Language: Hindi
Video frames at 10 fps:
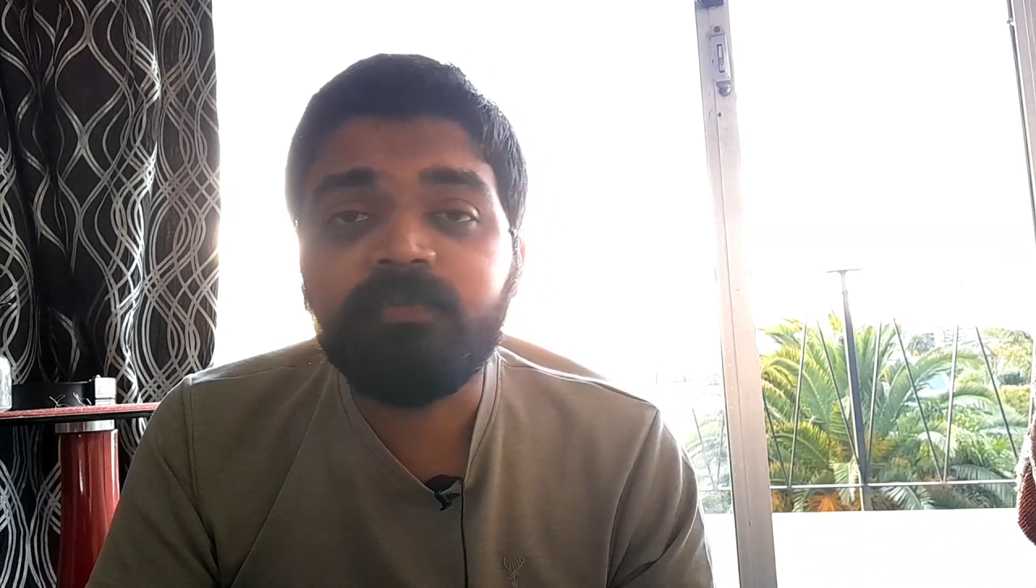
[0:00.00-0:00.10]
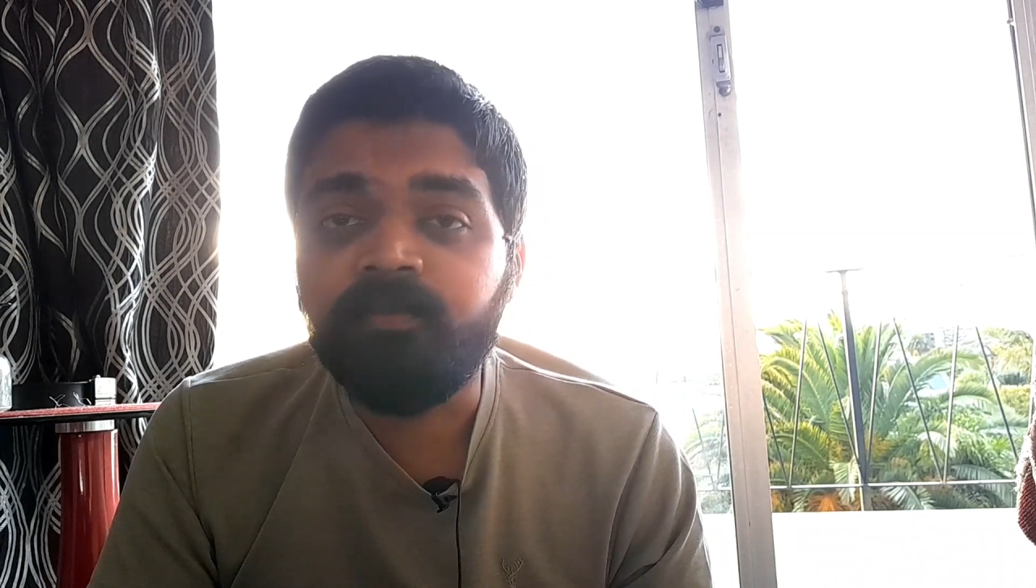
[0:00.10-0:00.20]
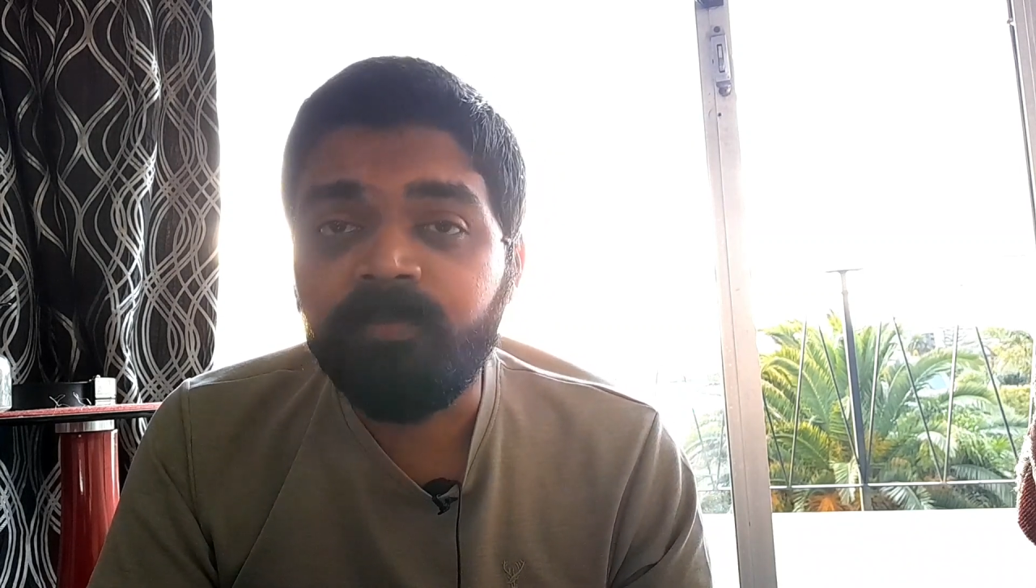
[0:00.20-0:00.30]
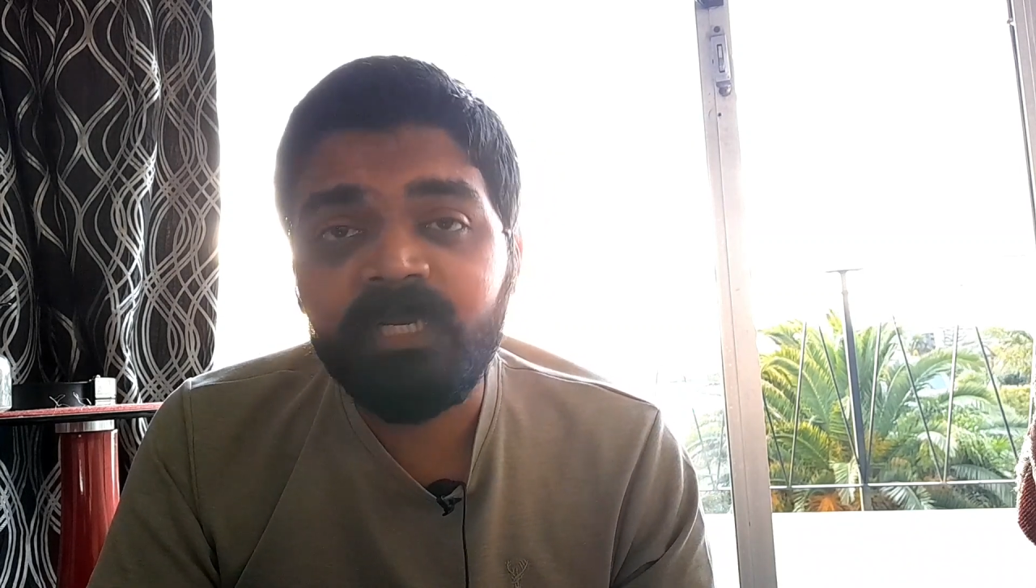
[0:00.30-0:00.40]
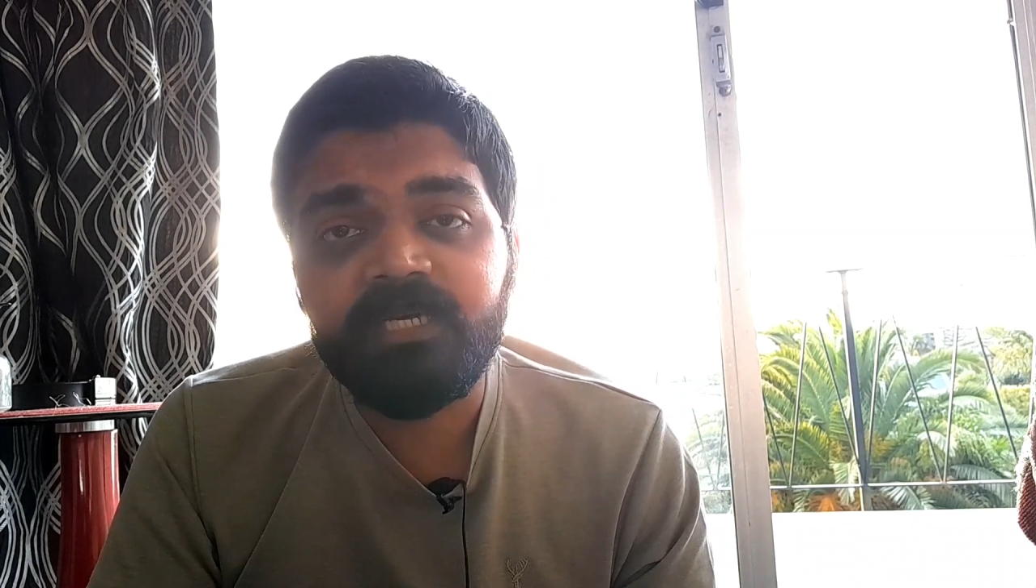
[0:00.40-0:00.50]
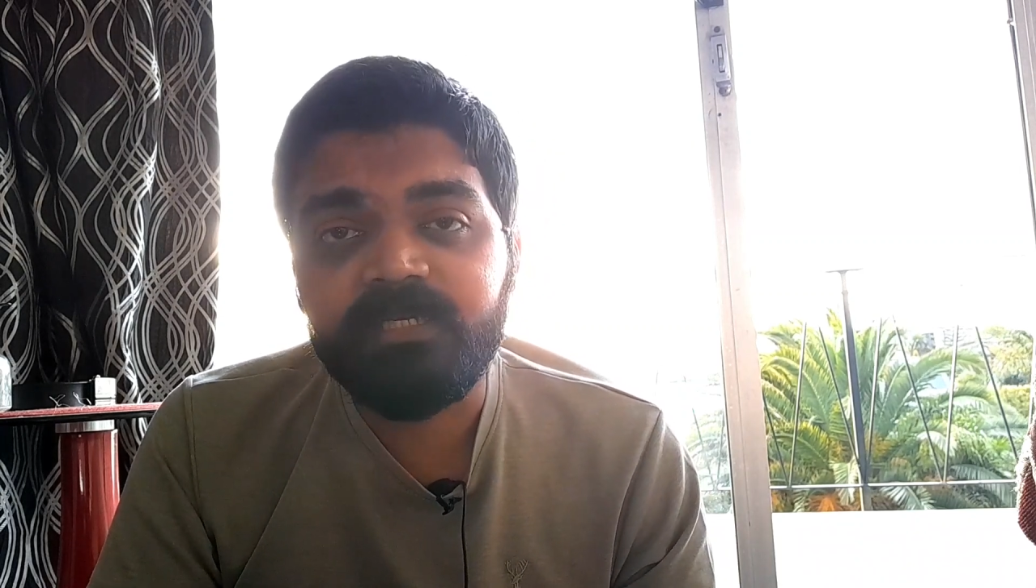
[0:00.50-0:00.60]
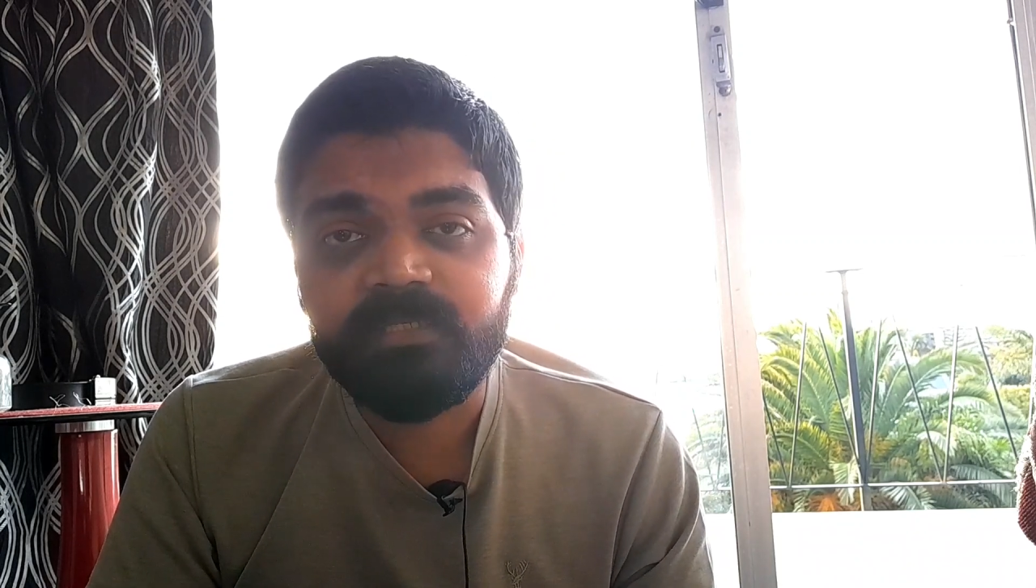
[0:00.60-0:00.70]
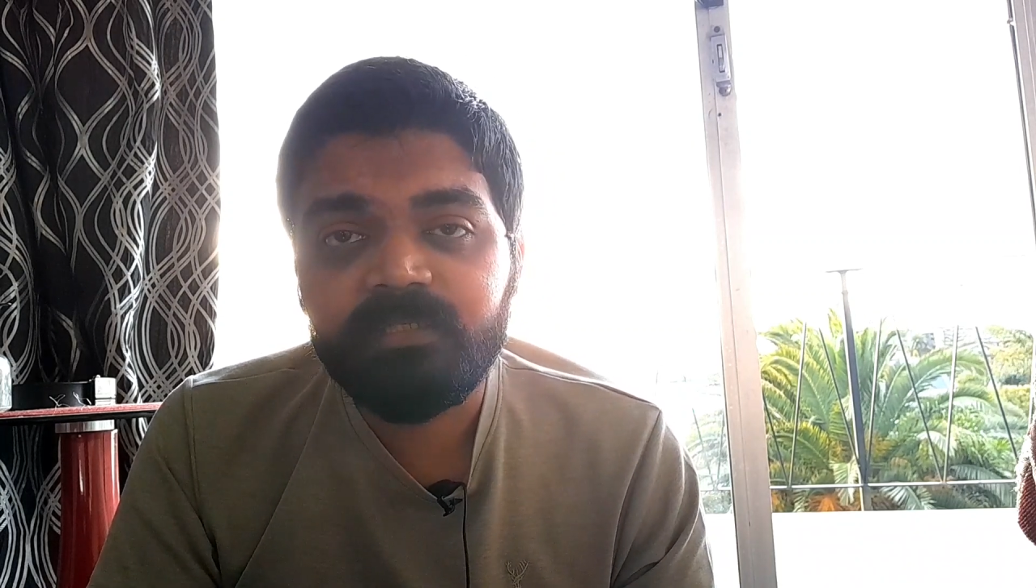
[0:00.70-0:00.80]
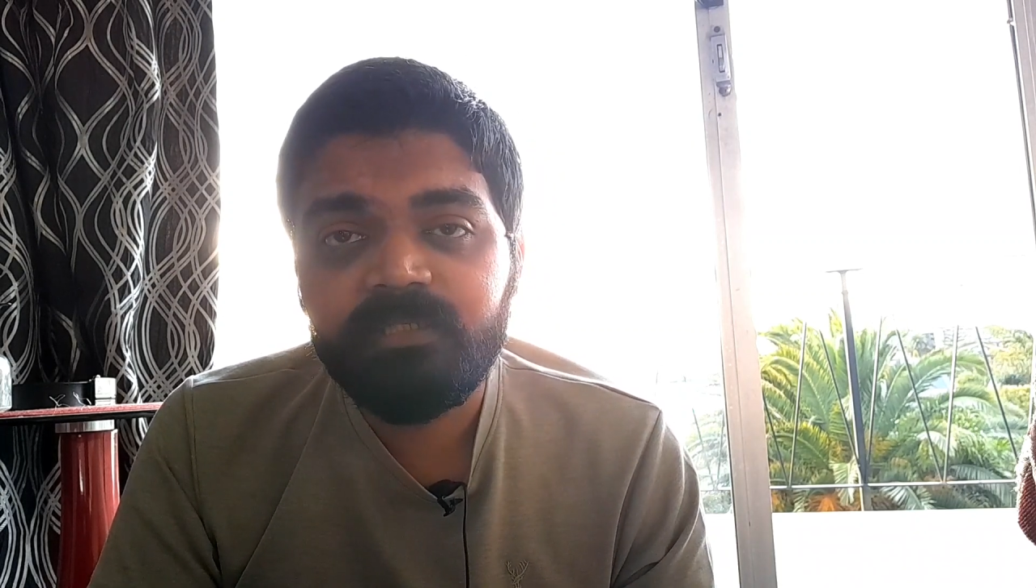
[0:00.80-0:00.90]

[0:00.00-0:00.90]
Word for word: मिलेगी